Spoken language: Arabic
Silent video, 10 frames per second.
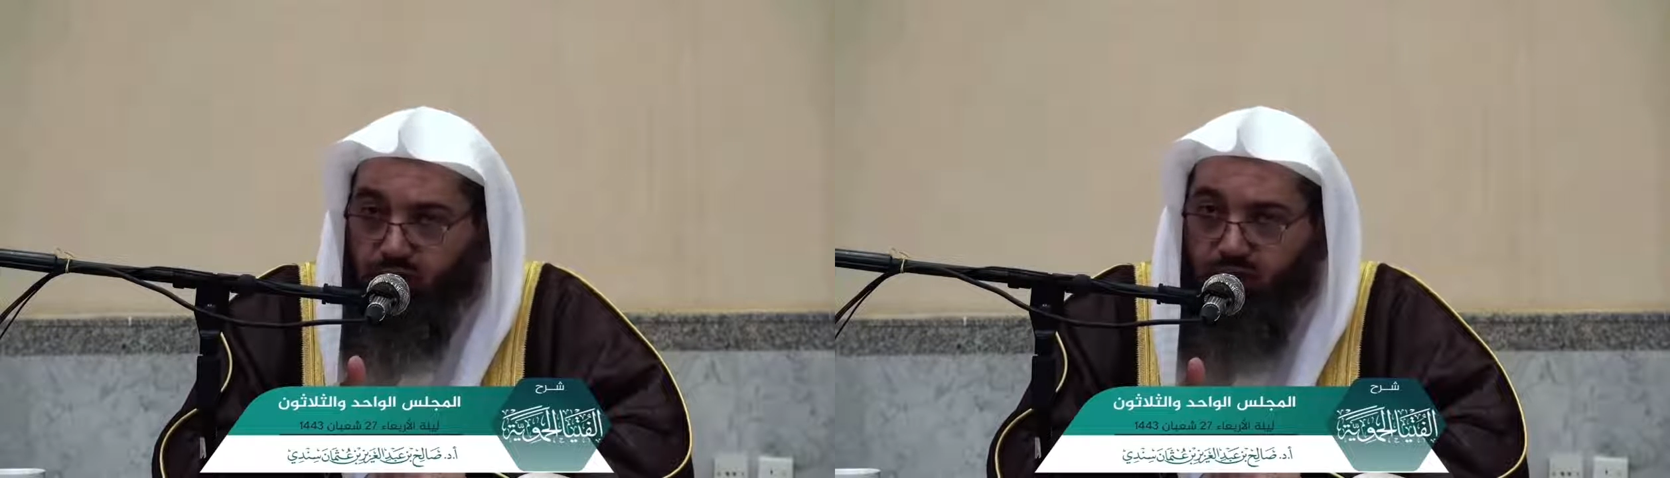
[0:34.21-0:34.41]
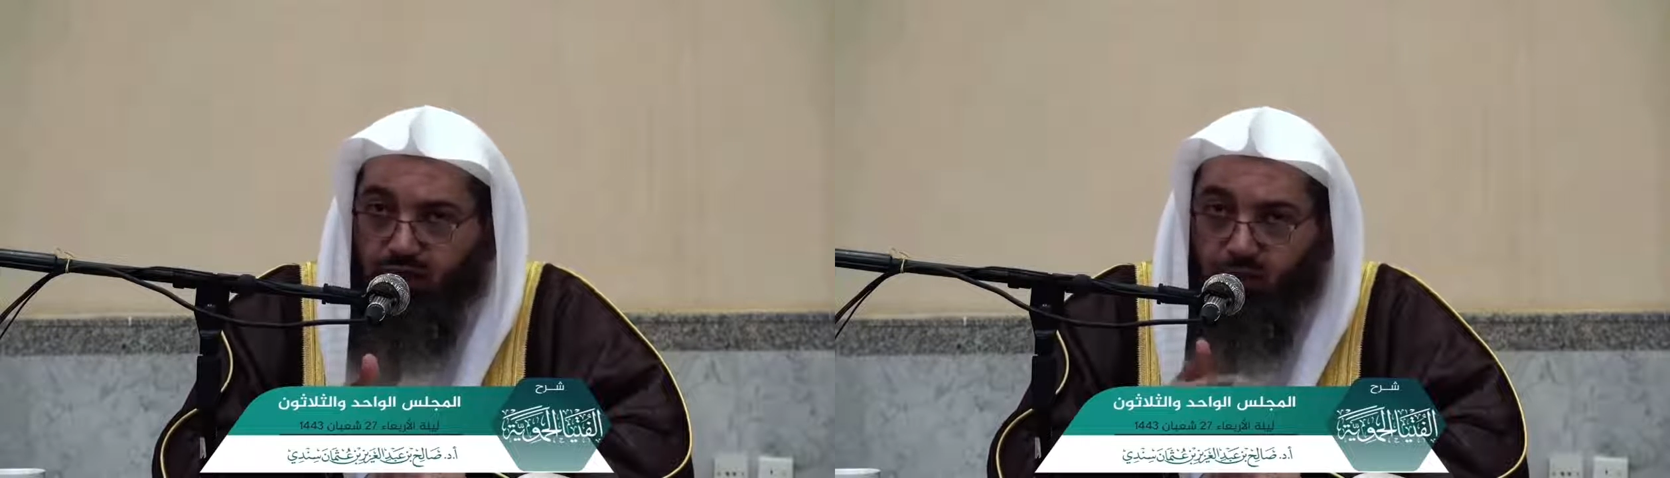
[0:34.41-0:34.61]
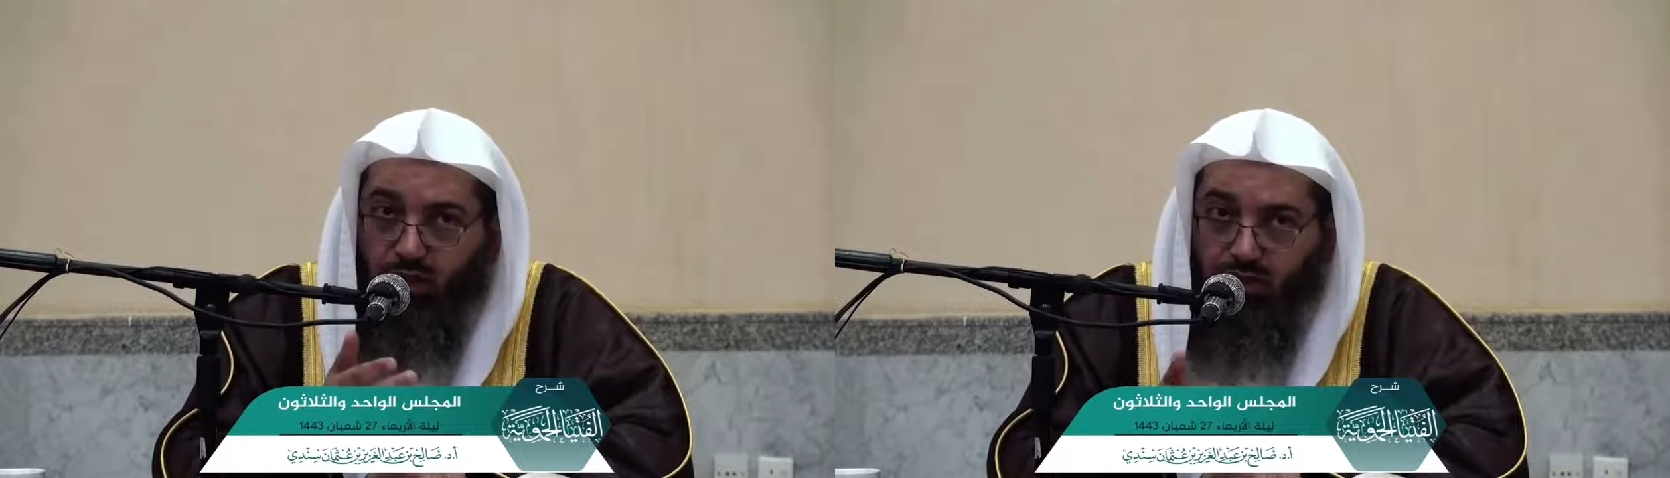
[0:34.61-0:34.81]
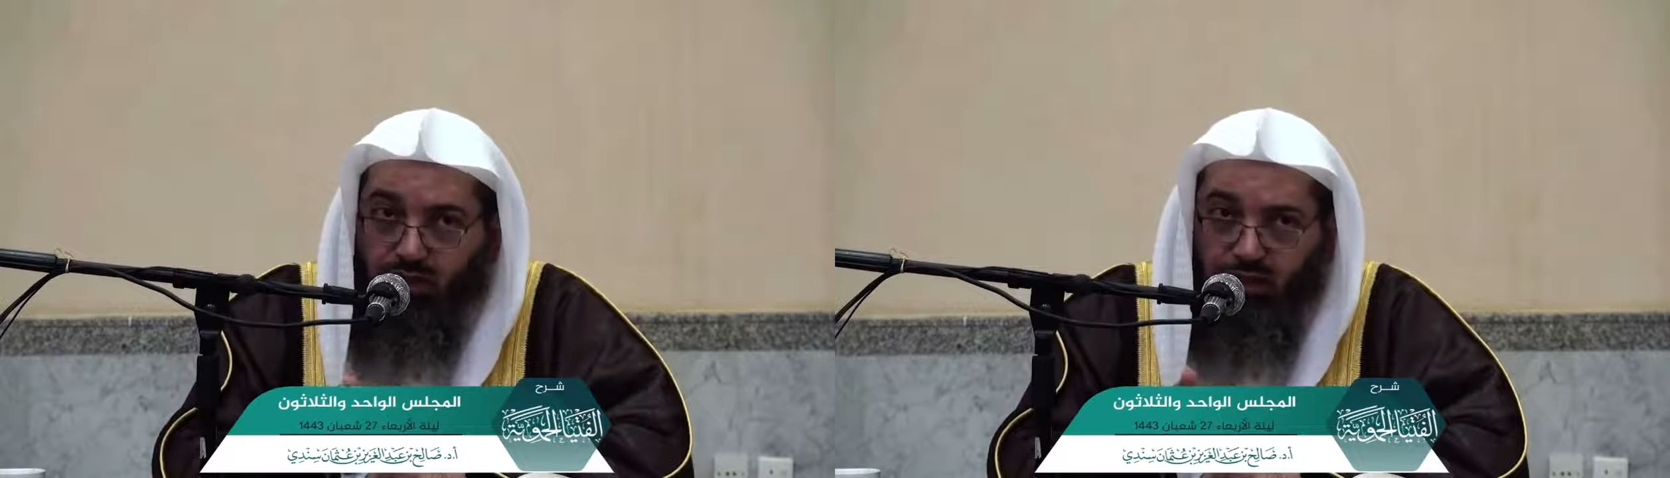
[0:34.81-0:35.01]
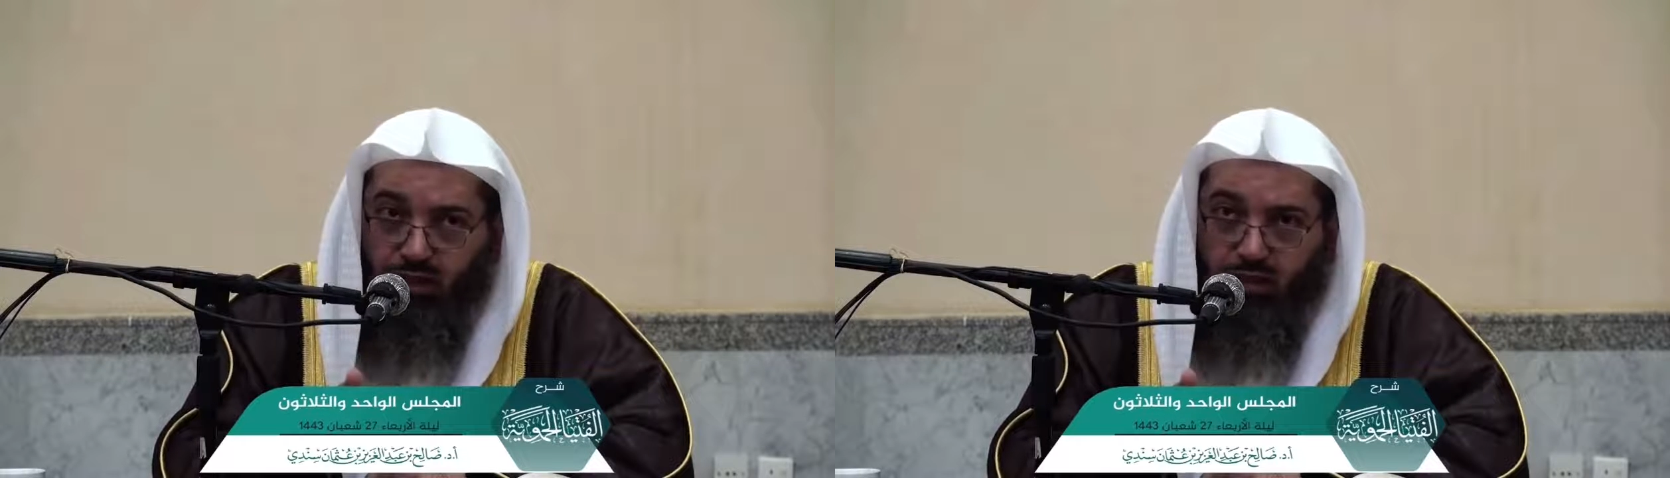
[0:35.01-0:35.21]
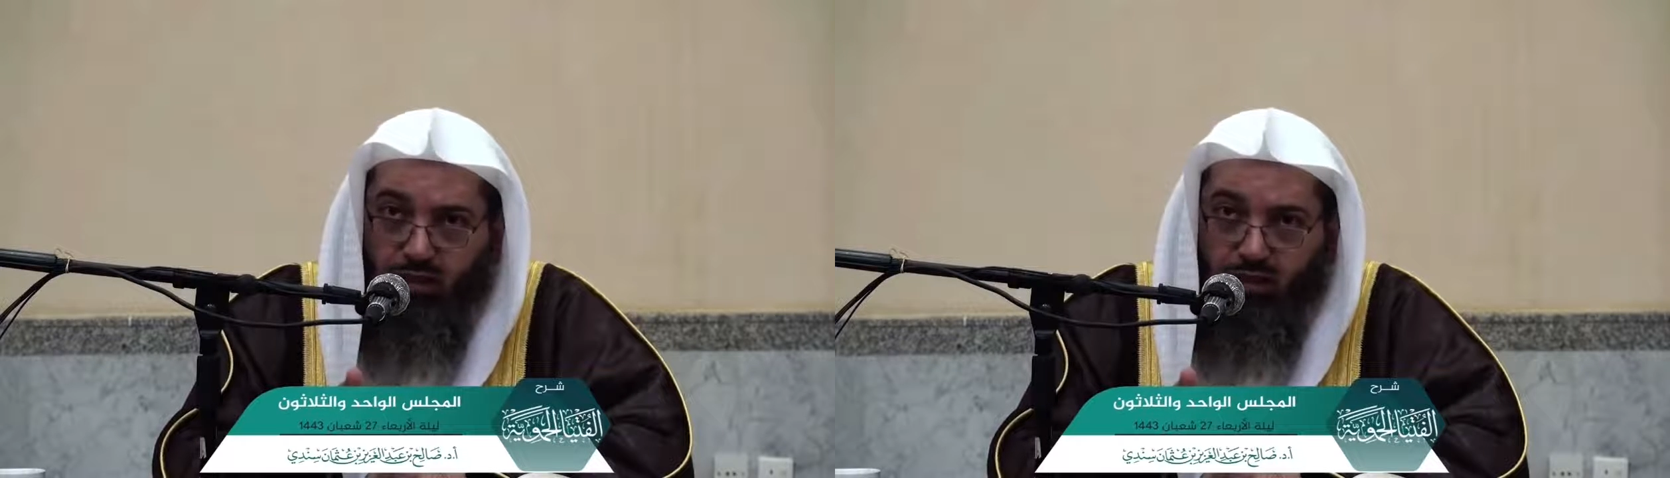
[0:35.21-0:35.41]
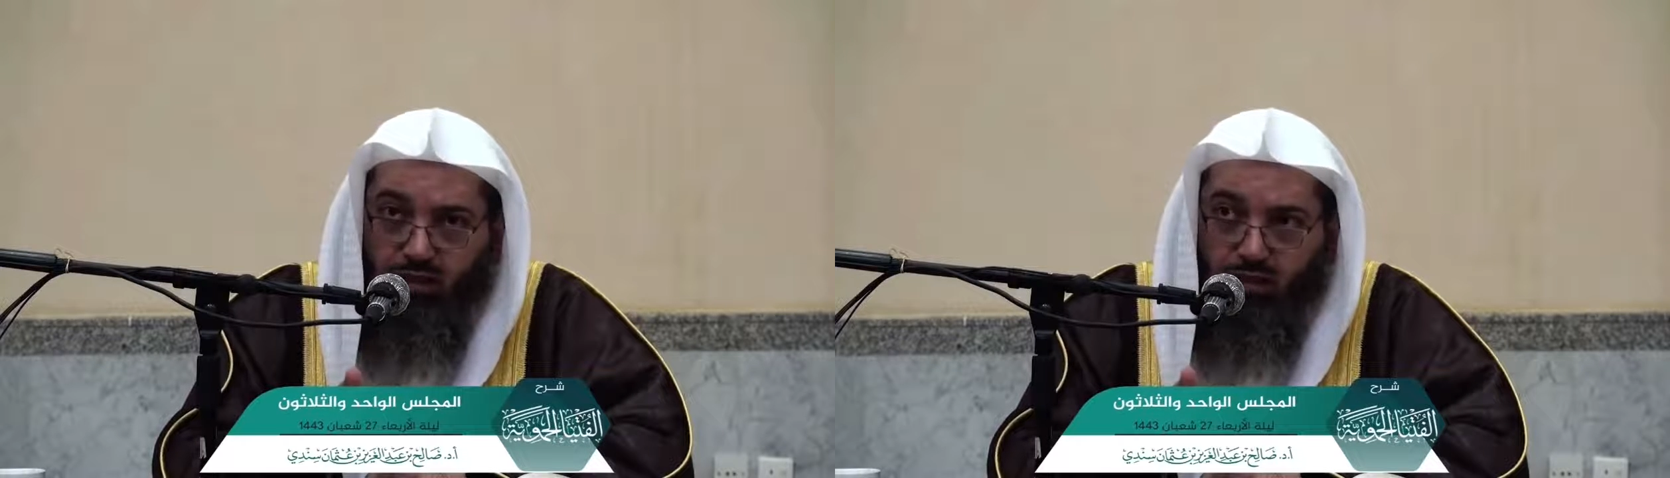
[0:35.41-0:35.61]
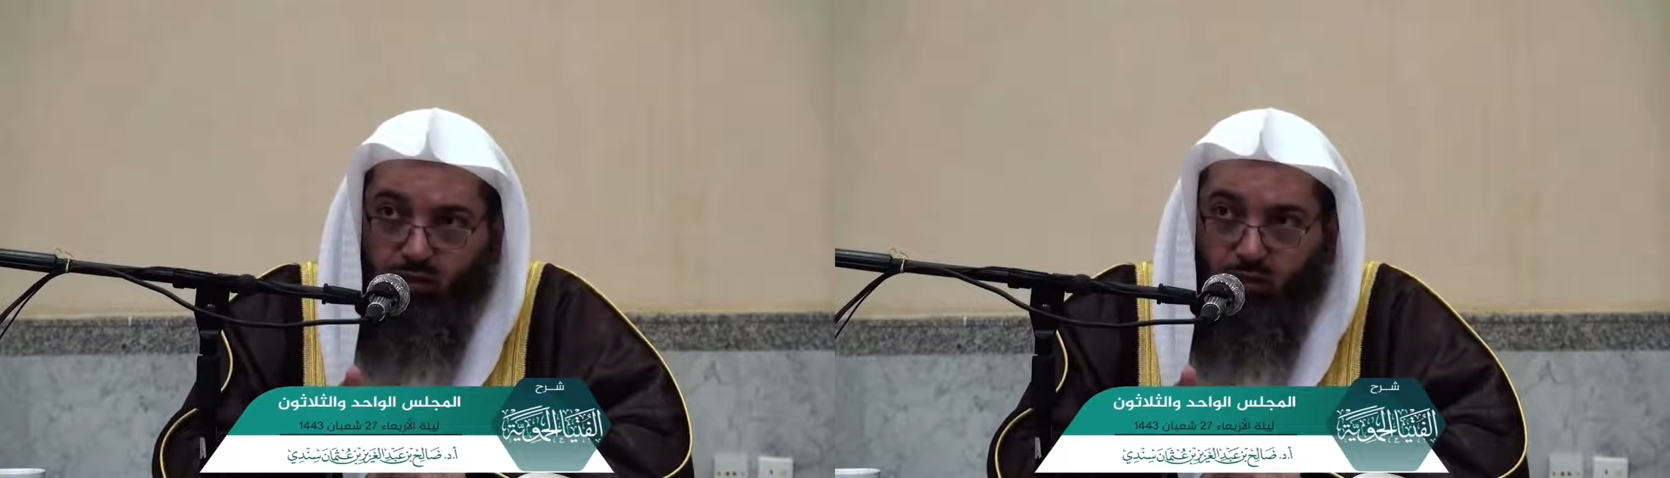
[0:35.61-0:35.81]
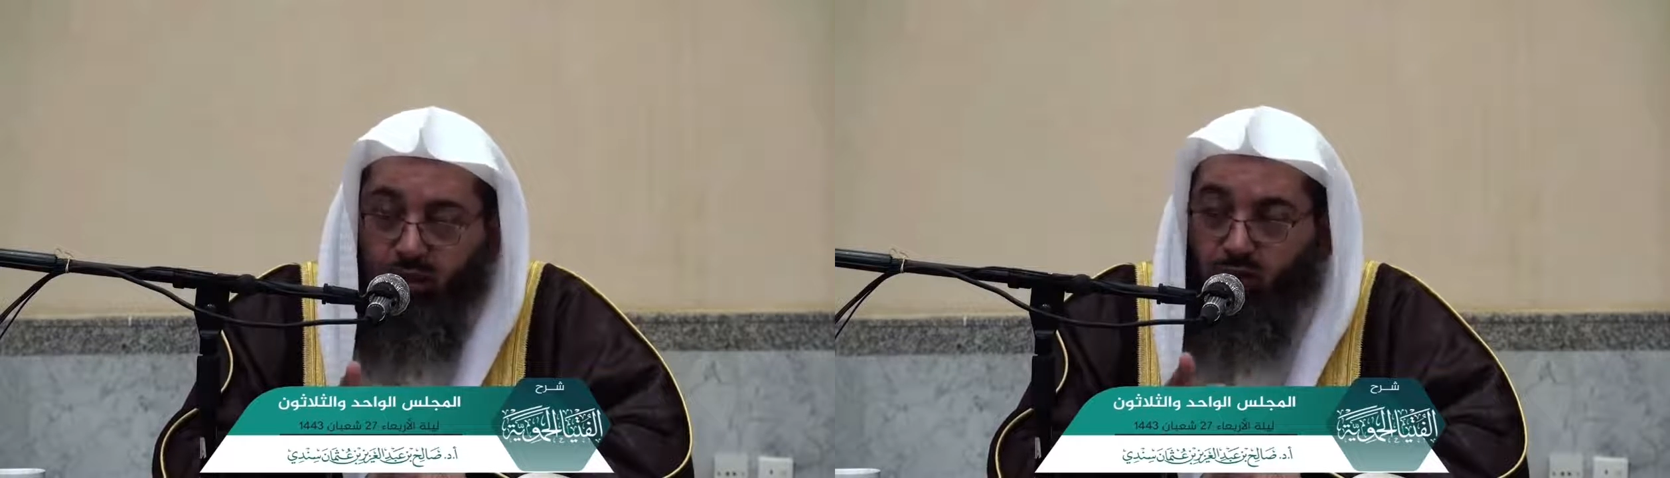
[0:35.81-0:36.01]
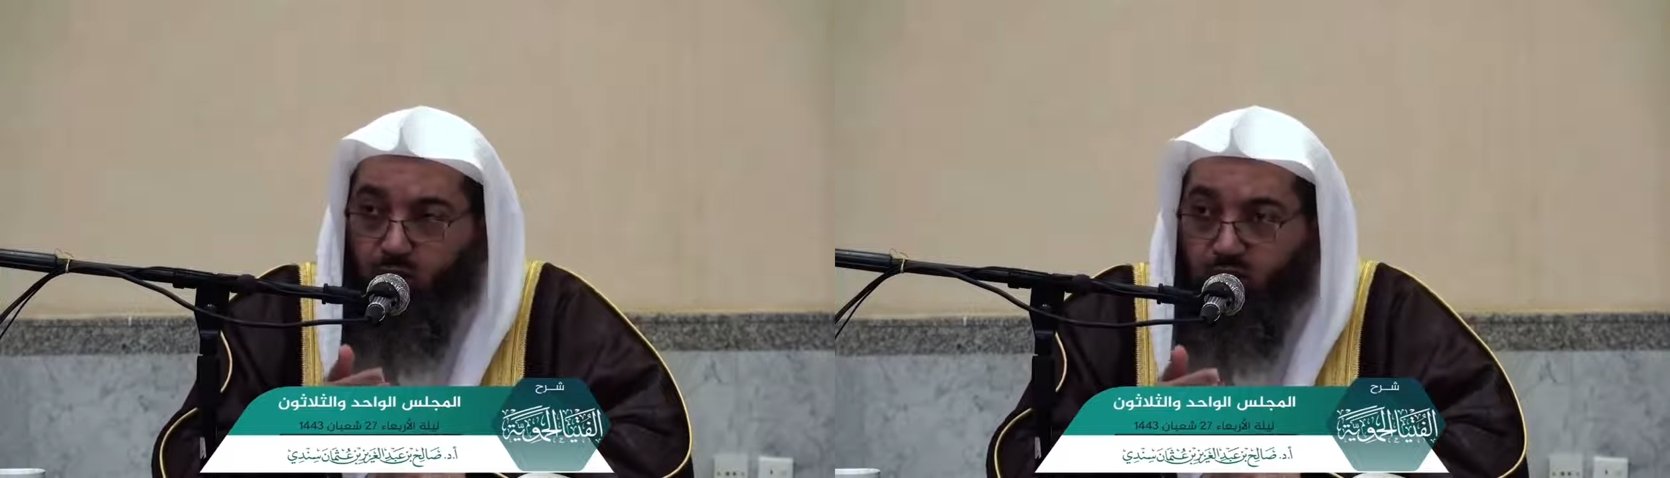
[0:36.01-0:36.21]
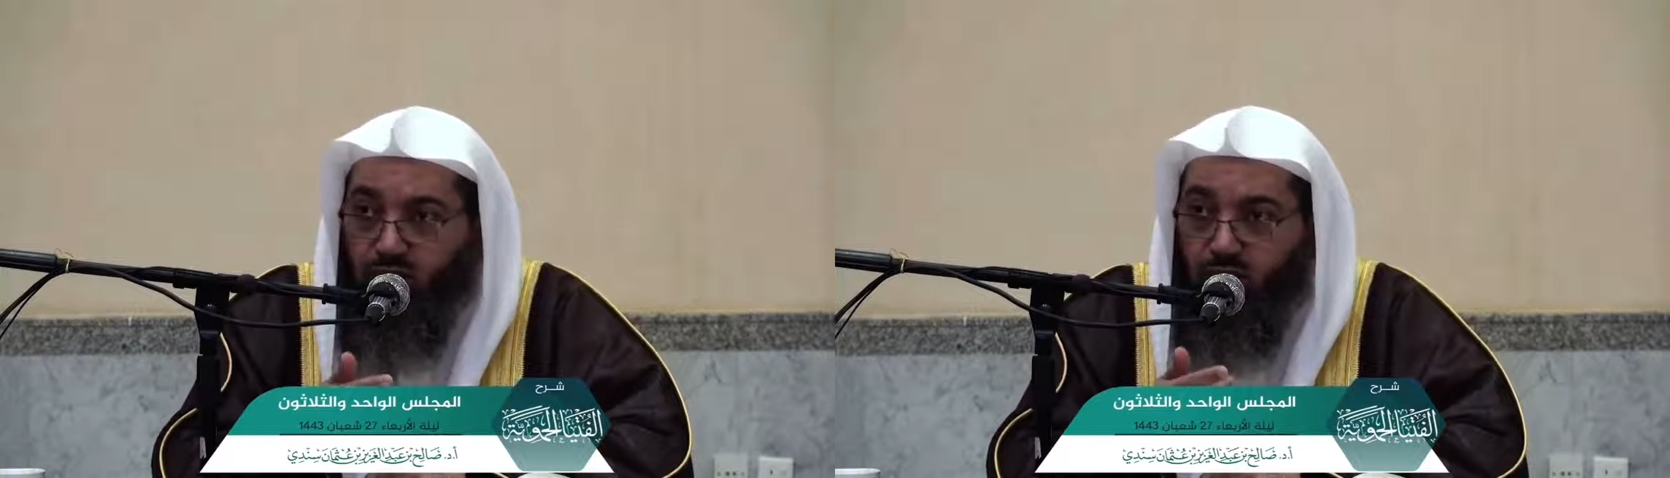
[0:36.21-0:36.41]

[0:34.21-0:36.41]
في النوازل ويخوض